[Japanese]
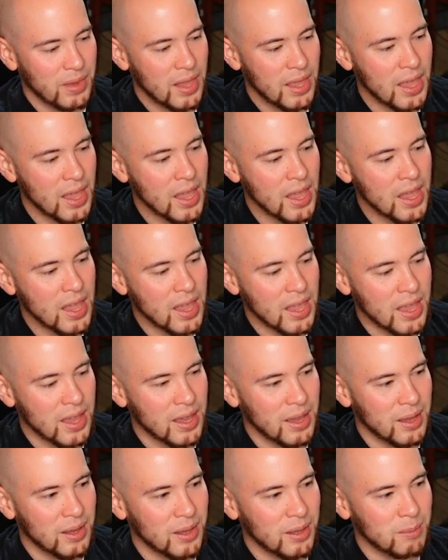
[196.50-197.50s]
A、
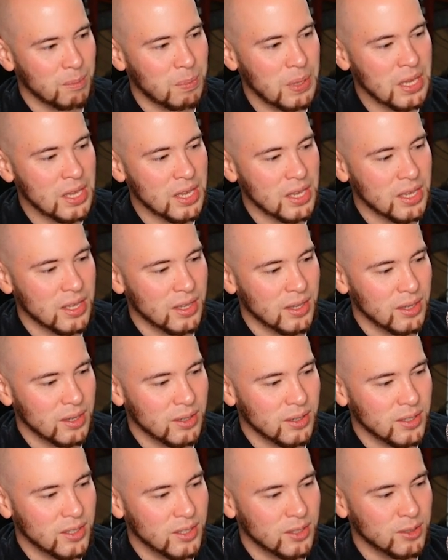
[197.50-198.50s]
B、
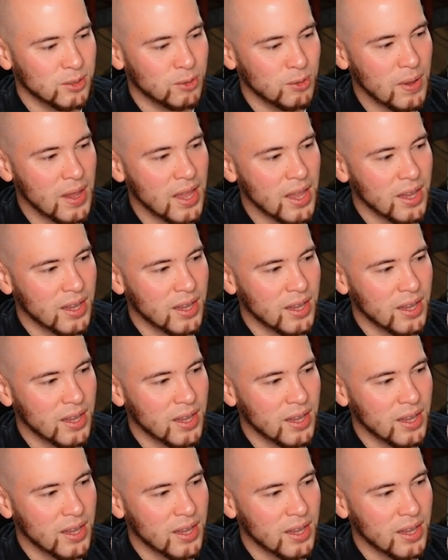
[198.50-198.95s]
上、